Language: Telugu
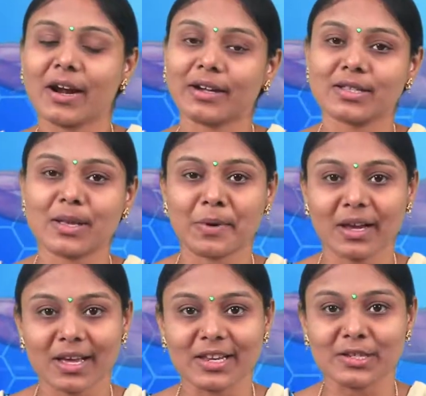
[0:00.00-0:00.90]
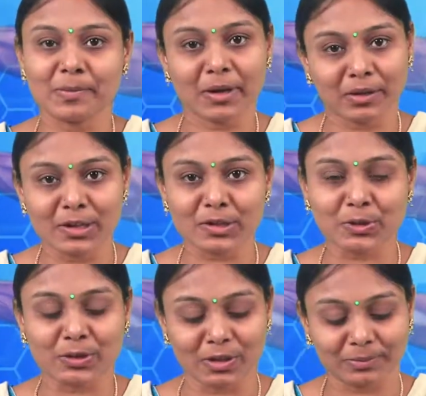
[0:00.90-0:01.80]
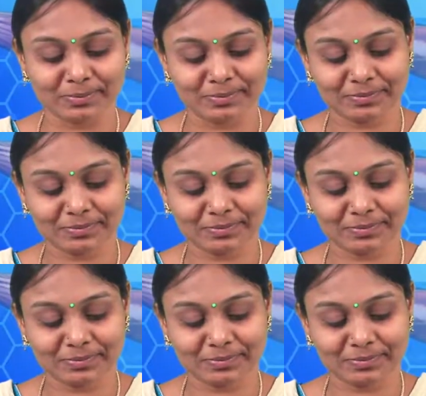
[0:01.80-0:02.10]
డాక్టర్ సమరం గారు ఏం చెప్పారో తెలుసుకుందాం